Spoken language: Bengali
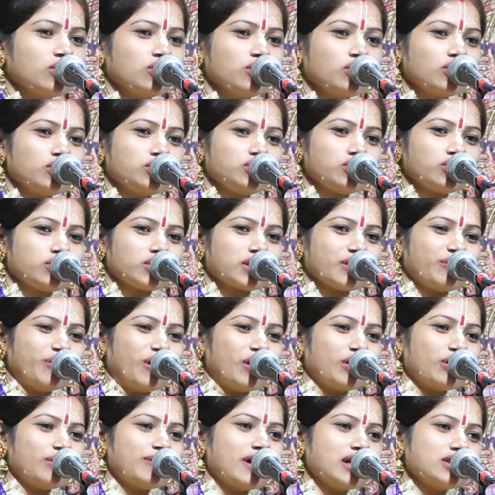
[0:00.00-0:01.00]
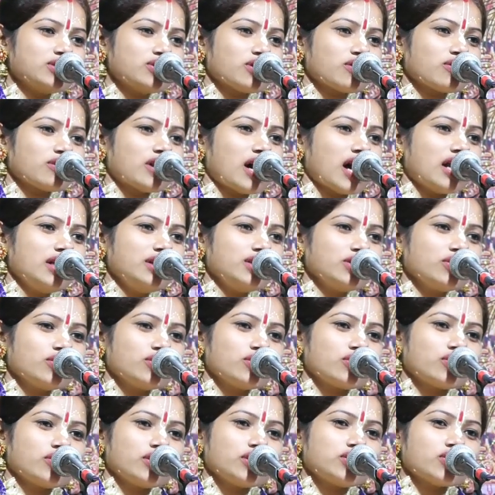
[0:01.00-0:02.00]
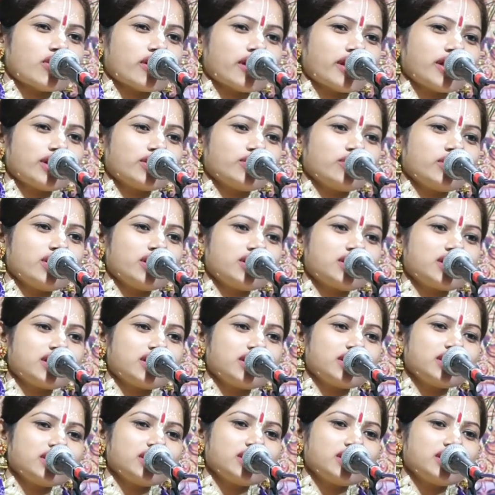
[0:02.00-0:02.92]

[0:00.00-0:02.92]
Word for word: অর্জুনকে ভগবান যখন আলিঙ্গন করে জড়াইয়ে ধরেছে